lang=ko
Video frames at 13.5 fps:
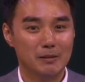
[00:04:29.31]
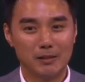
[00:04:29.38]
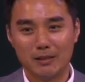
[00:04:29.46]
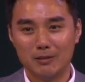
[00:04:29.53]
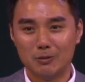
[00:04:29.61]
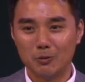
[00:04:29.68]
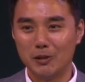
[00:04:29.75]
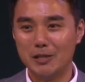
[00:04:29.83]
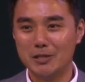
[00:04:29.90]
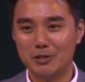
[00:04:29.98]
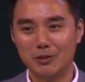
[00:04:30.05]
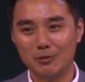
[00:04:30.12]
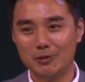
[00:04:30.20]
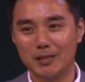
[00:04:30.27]
이렇게 소리
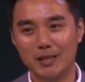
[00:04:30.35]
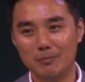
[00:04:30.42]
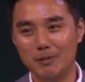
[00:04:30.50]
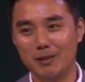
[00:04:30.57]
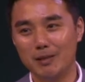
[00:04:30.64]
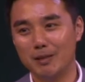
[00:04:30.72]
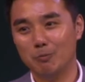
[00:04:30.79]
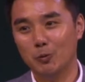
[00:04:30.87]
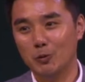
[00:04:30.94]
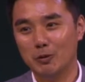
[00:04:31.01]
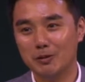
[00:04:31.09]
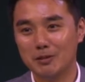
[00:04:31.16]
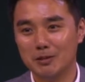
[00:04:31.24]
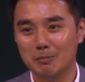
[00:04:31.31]
질러도 사람들이 못
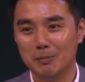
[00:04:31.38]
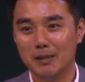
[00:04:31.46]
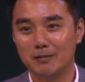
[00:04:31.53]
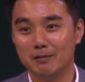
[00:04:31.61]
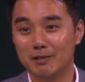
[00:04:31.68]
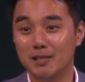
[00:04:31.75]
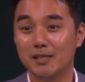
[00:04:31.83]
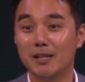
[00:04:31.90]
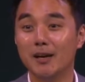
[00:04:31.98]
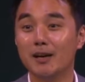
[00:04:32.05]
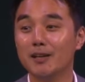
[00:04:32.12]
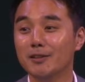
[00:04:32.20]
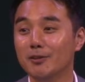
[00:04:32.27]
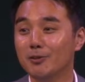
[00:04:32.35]
들었지만
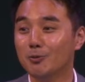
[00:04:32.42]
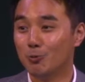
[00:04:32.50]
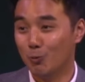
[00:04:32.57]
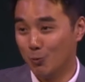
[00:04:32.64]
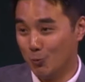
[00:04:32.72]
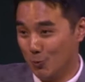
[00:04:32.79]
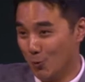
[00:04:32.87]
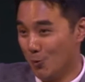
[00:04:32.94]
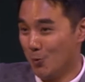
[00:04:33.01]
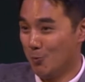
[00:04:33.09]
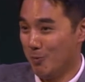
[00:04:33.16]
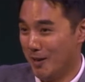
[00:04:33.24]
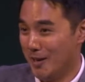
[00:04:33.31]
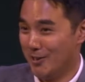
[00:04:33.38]
지나가던
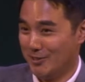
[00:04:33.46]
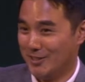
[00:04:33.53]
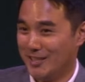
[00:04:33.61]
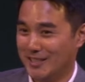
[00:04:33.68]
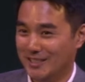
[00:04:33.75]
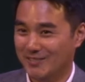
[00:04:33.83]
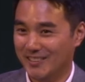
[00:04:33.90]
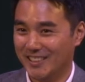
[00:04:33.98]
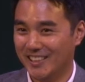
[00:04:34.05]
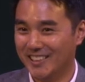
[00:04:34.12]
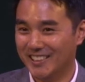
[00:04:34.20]
동동배라고 있지 않습니까?